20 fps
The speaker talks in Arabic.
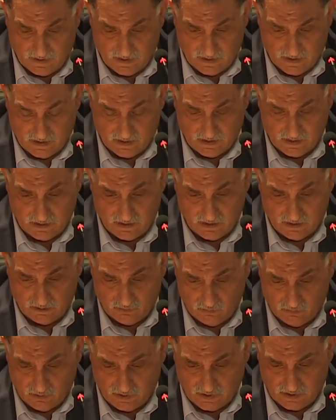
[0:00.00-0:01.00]
آه،
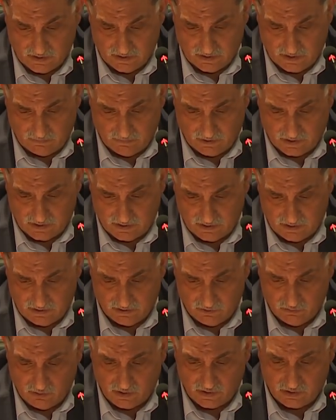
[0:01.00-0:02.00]
وطبعا
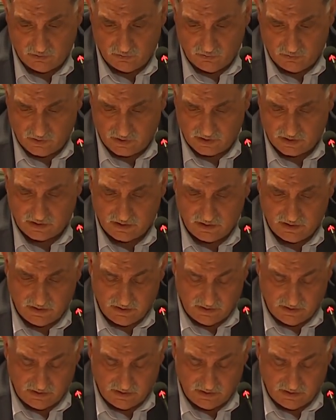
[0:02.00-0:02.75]
العنوان هو